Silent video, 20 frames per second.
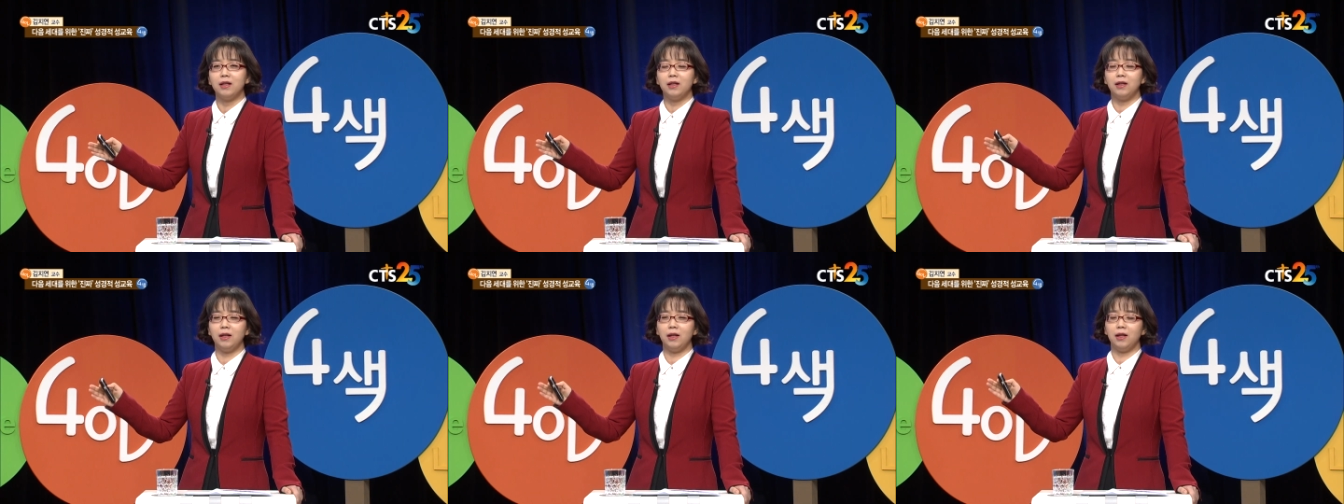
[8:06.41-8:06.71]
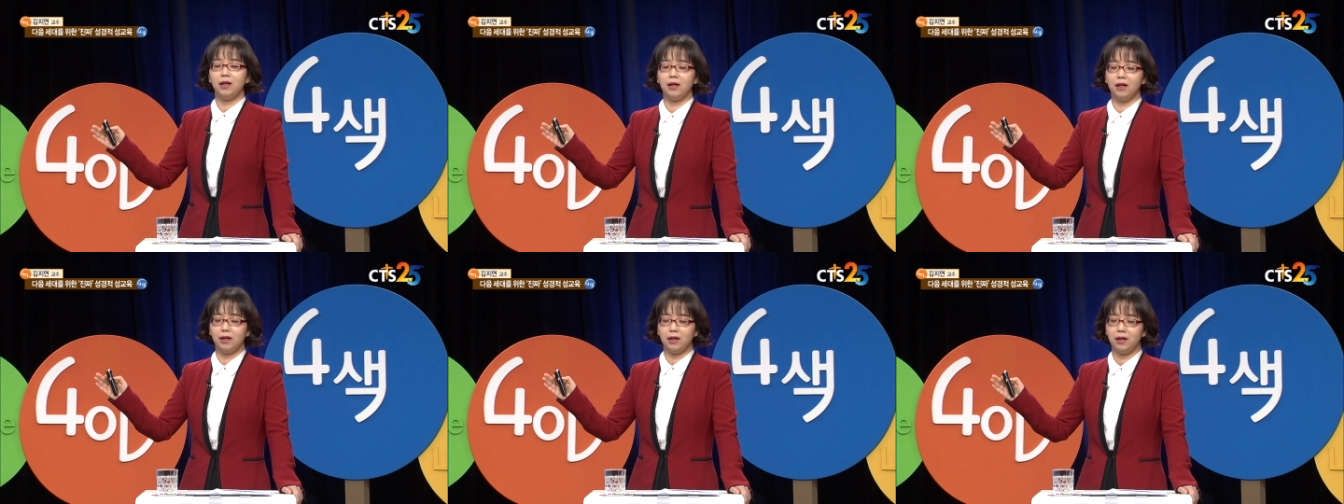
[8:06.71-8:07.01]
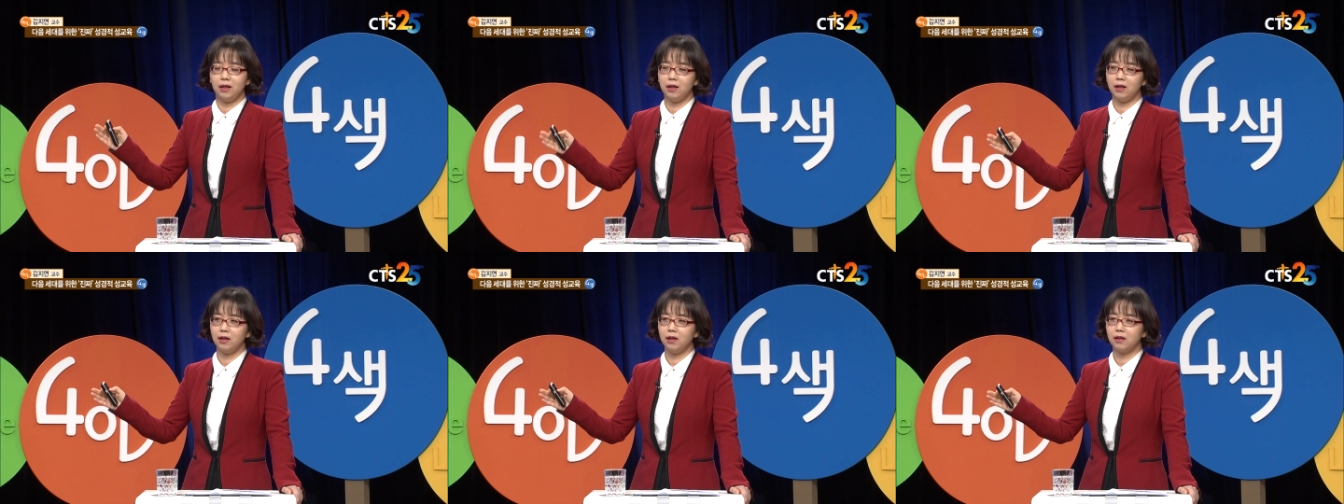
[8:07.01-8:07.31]
예,
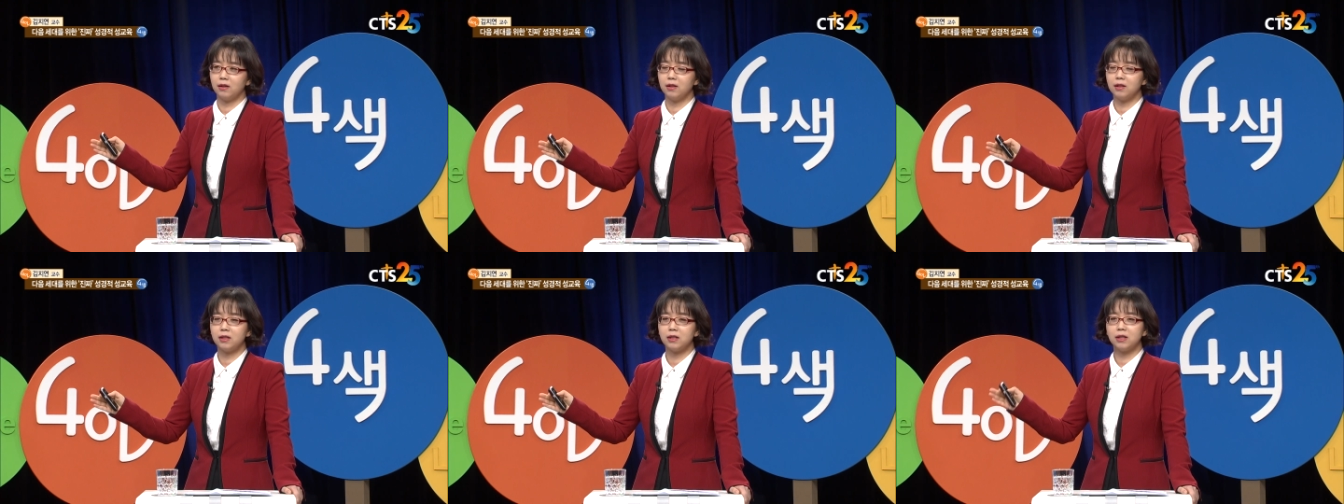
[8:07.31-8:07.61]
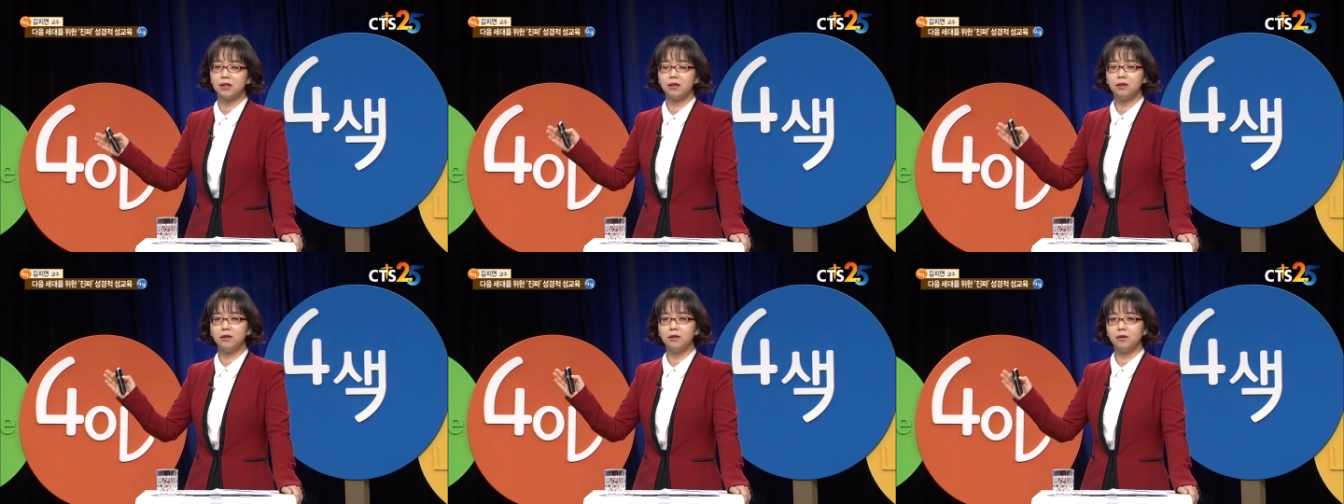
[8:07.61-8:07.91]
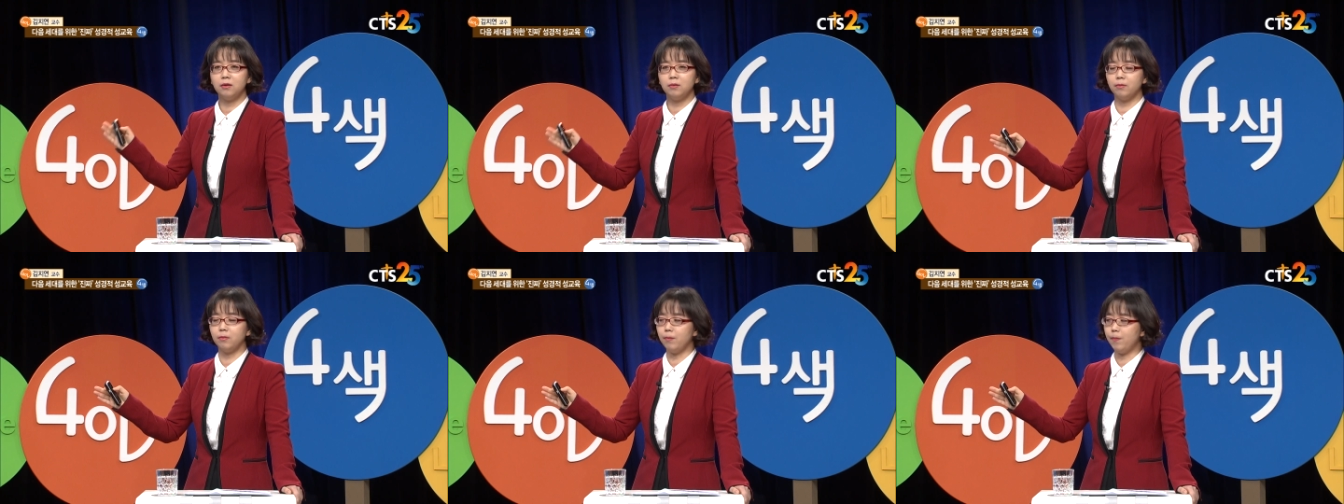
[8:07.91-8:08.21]
아,
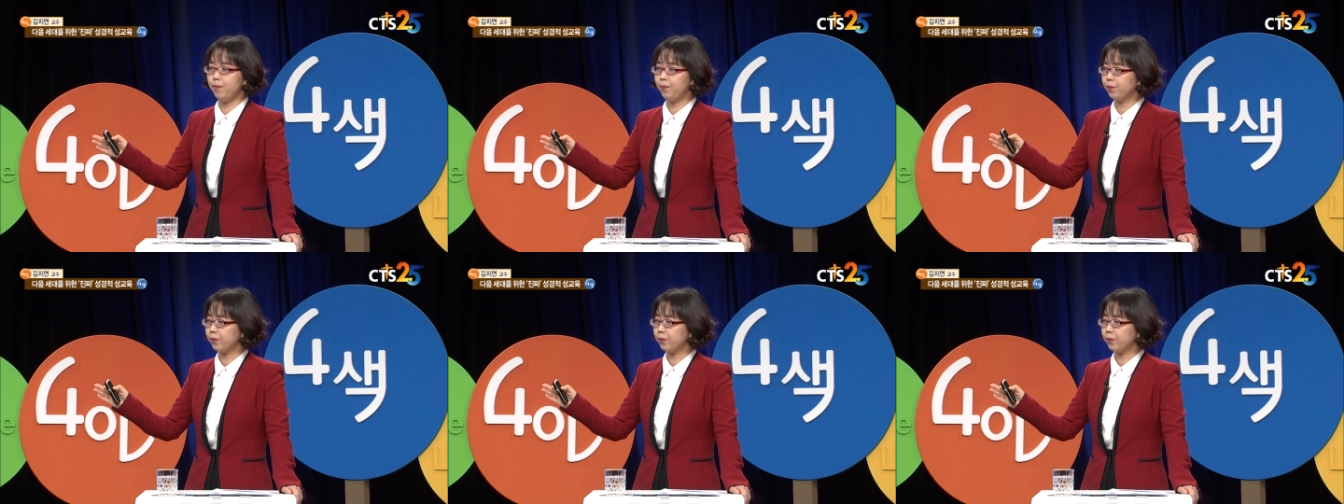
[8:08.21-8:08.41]
지금